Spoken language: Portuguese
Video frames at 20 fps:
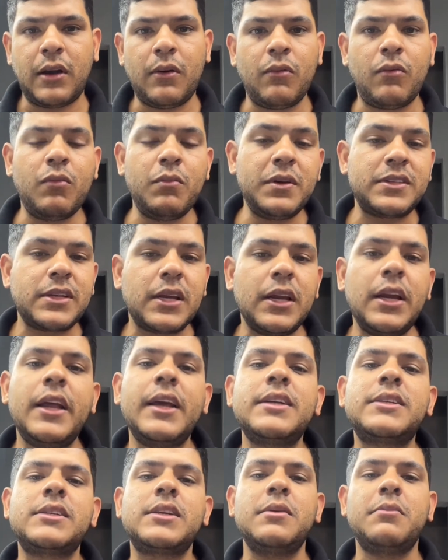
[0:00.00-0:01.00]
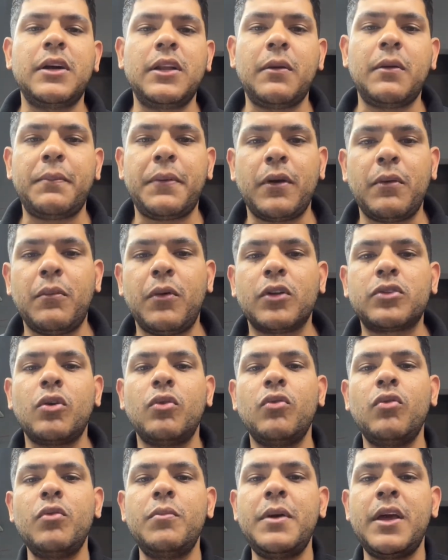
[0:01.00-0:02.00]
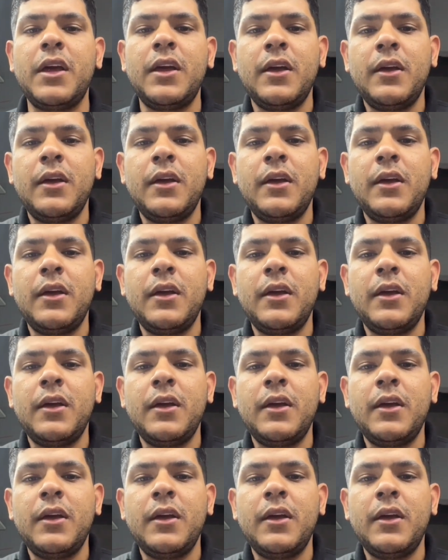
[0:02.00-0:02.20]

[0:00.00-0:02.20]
Algumas clientes que mandam pelo Moto Uber